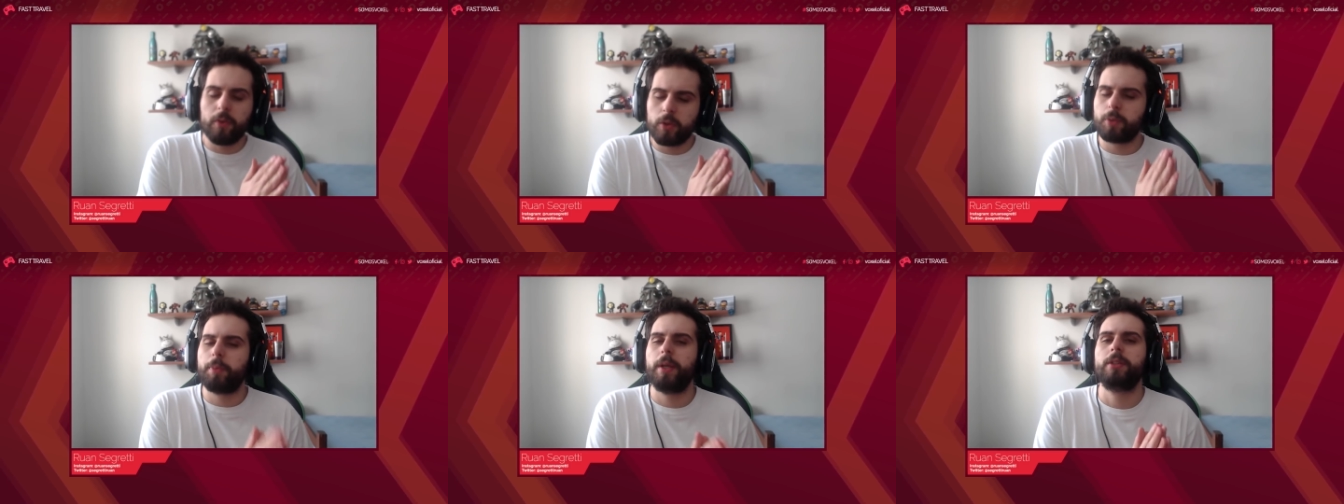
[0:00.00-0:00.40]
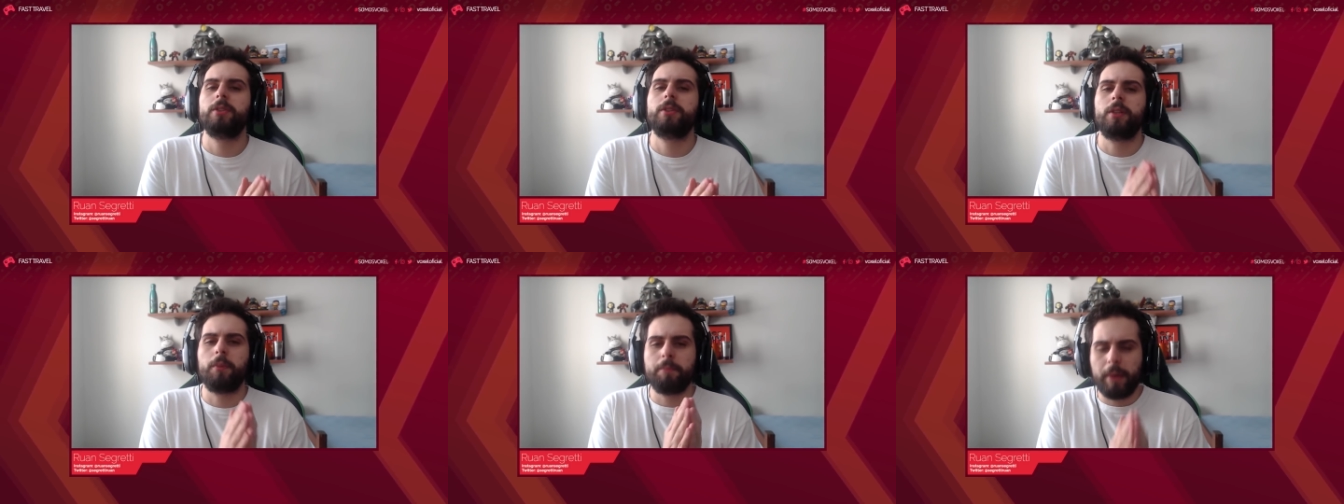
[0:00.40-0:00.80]
os preços
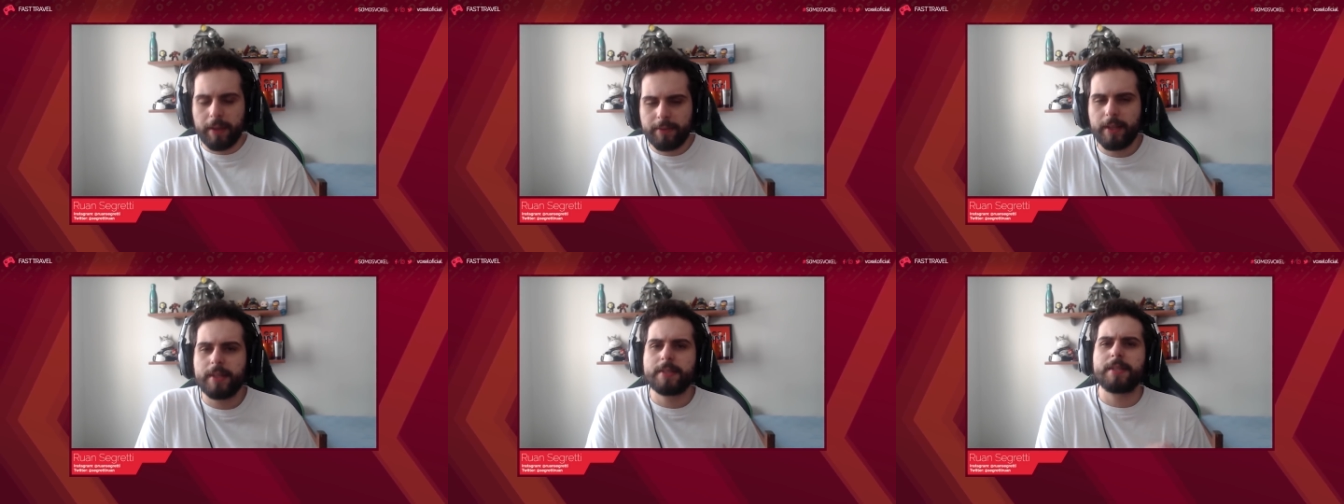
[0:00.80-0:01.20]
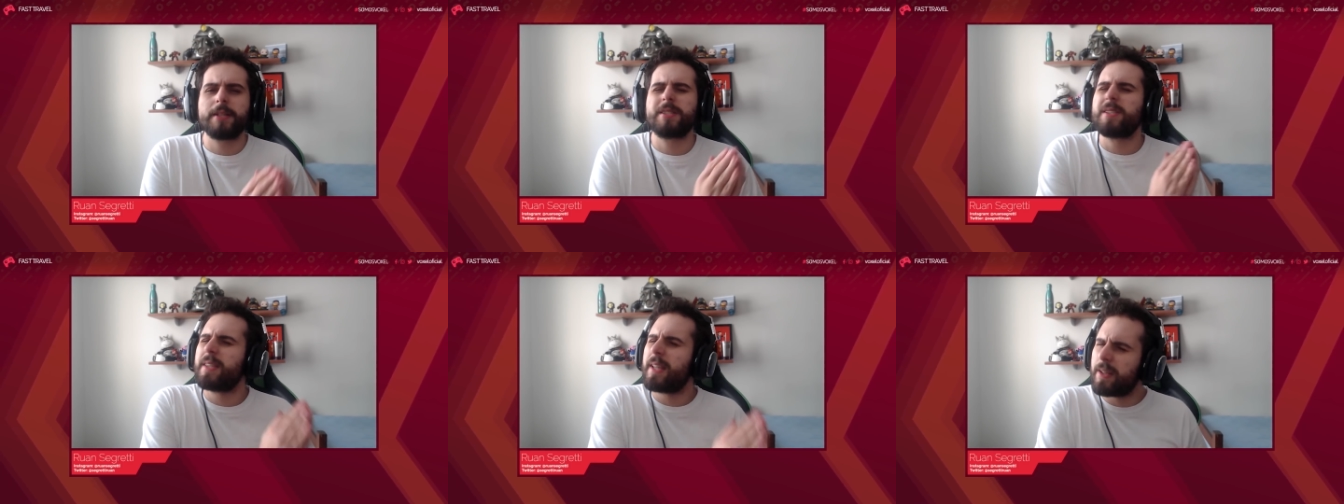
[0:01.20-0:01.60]
estão bem
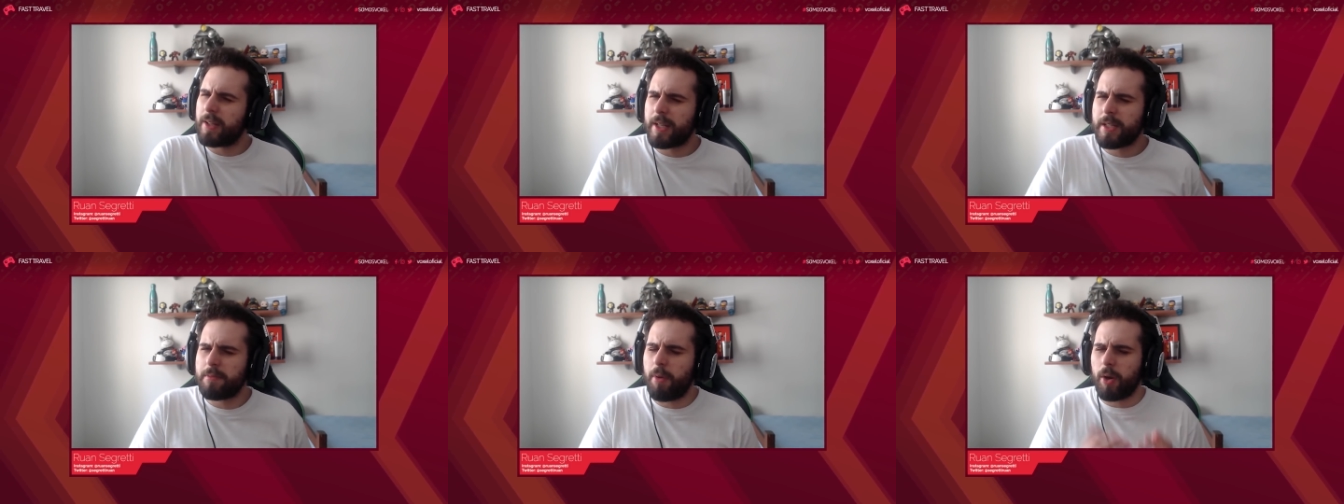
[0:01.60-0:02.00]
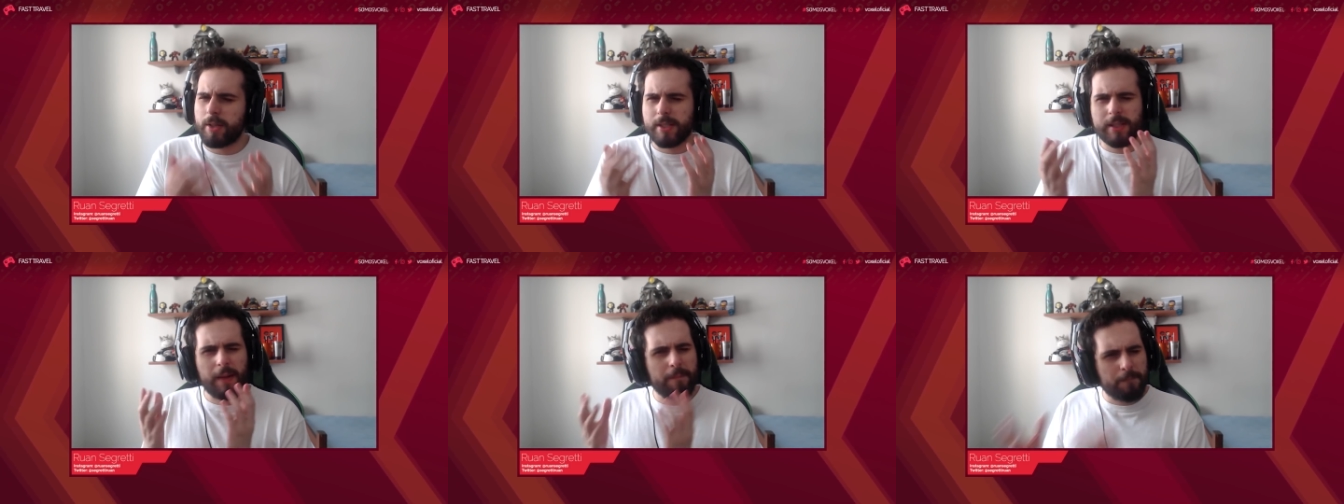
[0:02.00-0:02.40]
interessantes, na Xbox
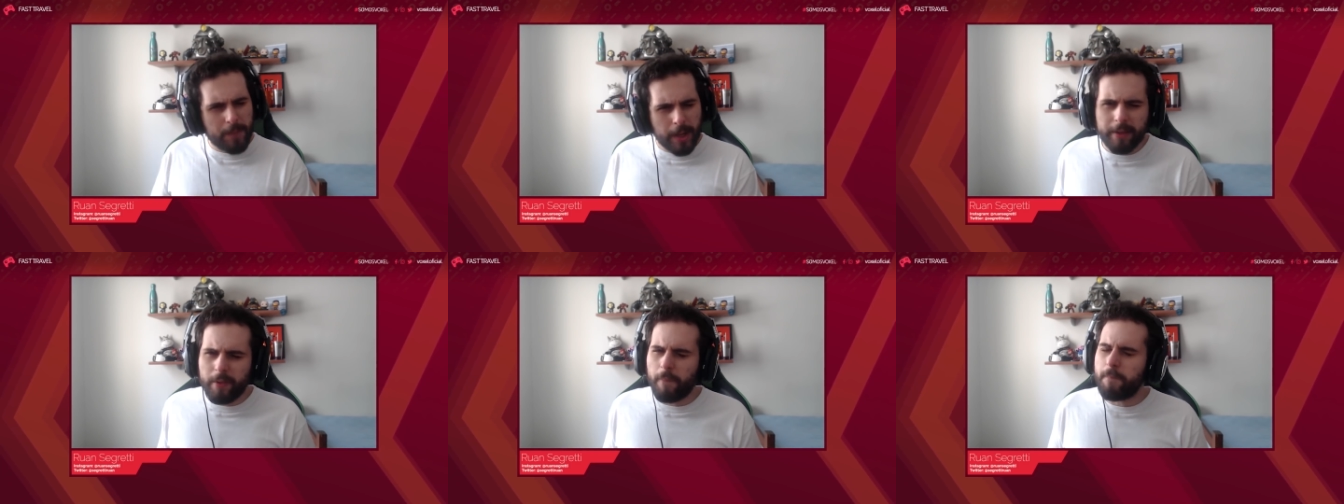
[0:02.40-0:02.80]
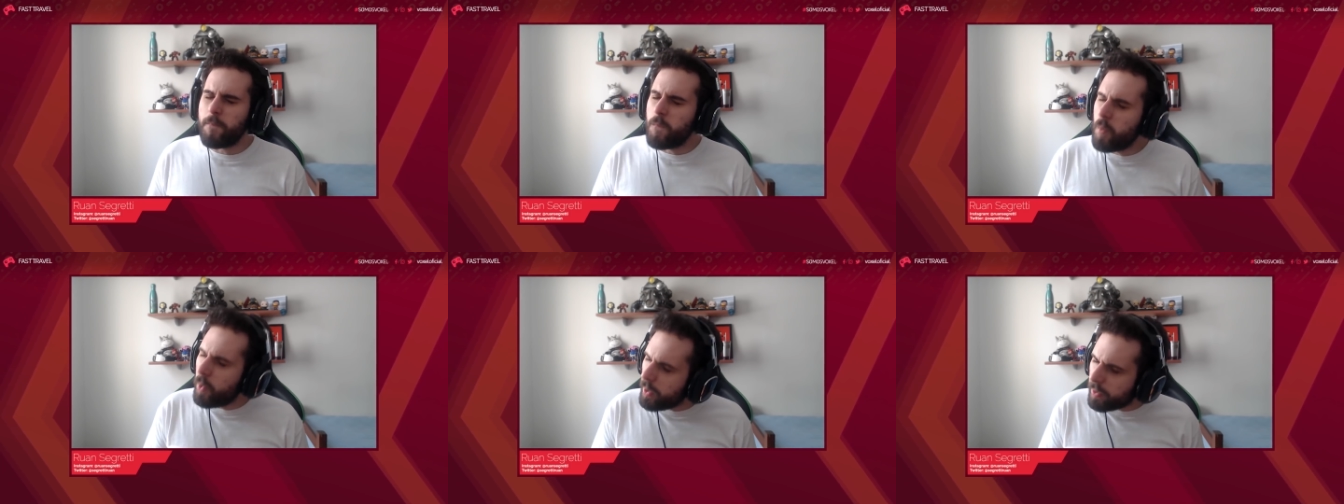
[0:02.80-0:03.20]
também estão
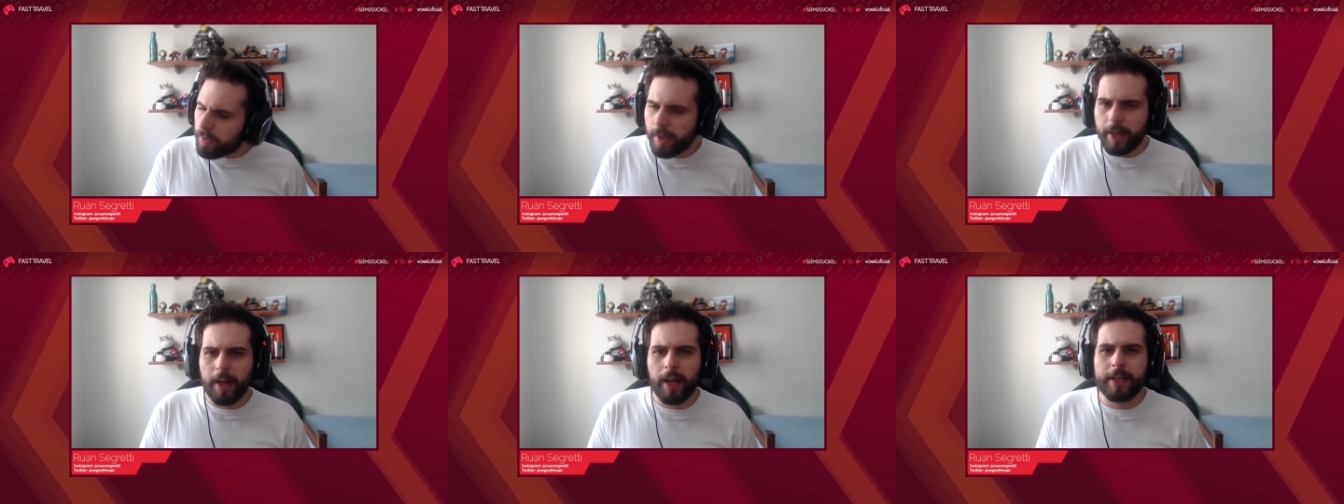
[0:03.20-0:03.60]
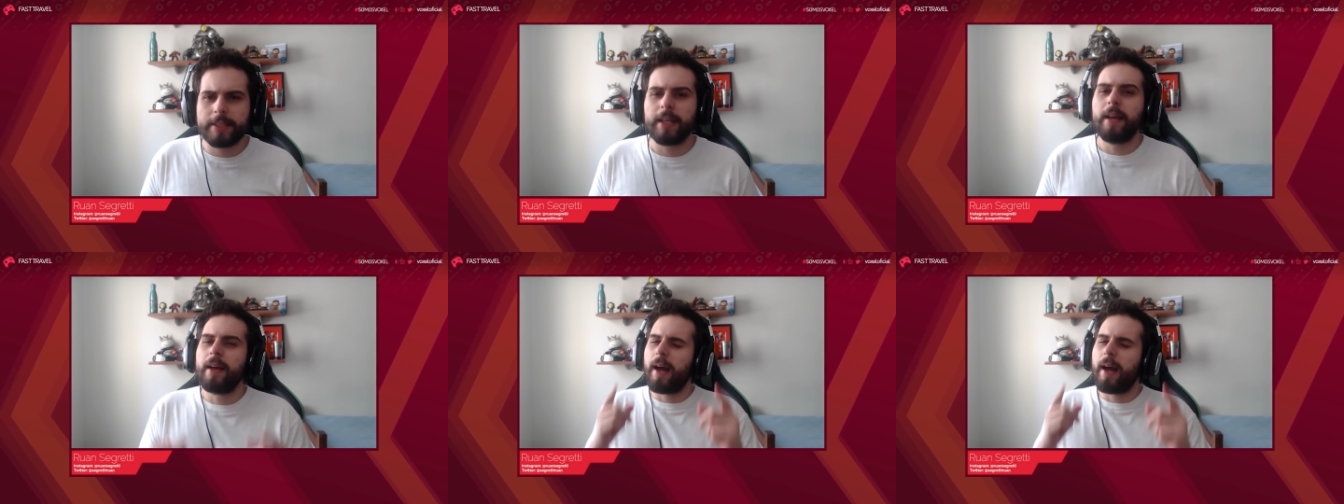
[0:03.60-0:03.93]
muito legais.